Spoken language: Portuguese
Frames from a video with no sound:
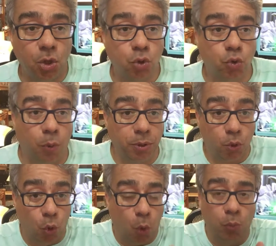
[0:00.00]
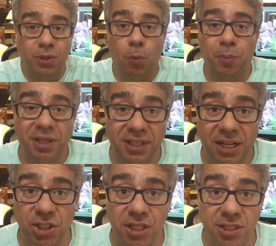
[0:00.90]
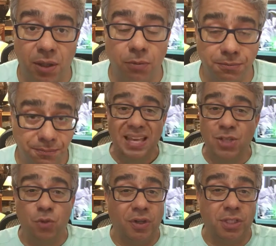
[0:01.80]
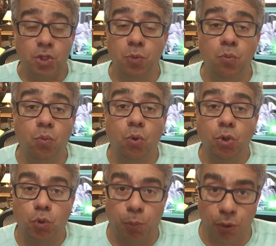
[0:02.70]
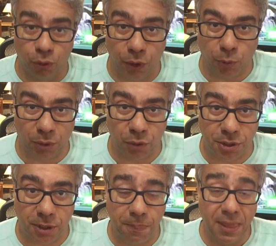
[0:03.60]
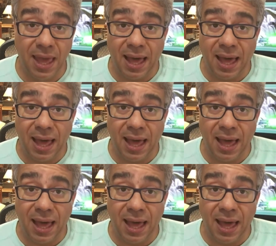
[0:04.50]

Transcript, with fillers: sobre como não perder a direção, isso vai ser de muito proveito para você.